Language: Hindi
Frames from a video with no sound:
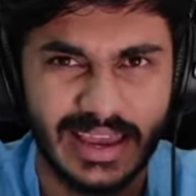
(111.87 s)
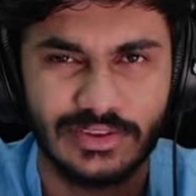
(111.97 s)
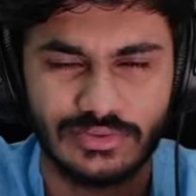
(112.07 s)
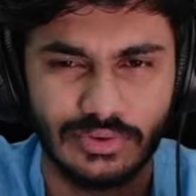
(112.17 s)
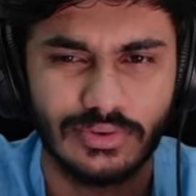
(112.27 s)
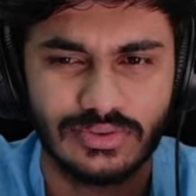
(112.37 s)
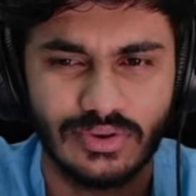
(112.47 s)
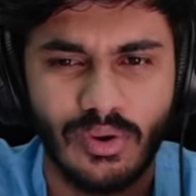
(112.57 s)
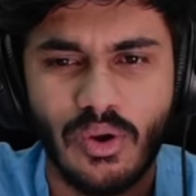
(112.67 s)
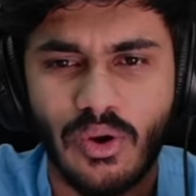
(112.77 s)
छोड़ो उसको
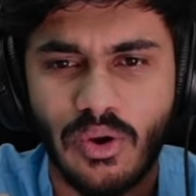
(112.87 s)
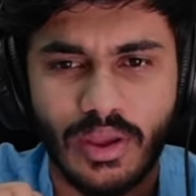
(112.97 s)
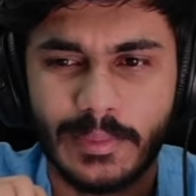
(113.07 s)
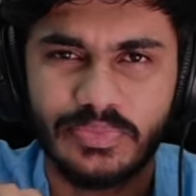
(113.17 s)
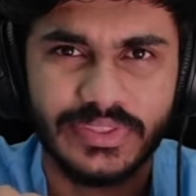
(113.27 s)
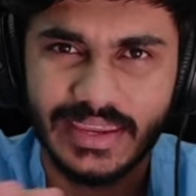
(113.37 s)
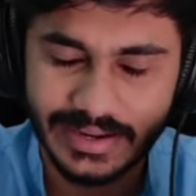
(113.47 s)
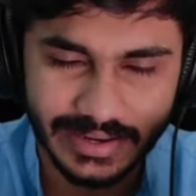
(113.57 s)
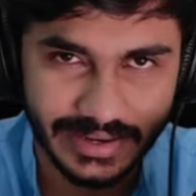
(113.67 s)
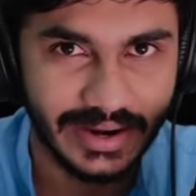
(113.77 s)
ये
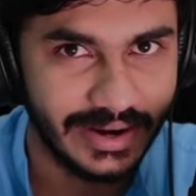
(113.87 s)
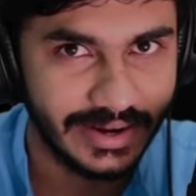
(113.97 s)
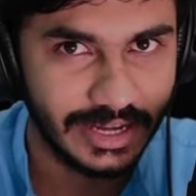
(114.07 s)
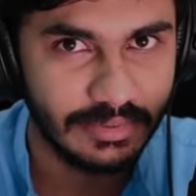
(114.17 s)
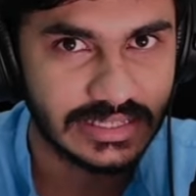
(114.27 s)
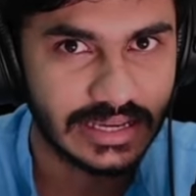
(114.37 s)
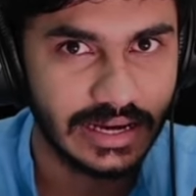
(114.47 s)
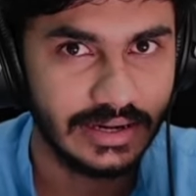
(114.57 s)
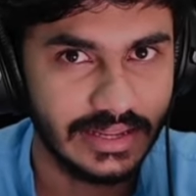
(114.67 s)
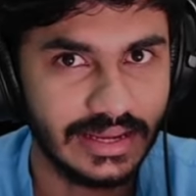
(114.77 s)
डेड एंड है भी इसका
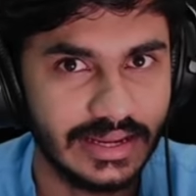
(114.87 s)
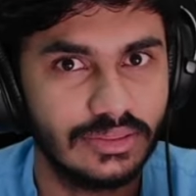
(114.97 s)
ठीक है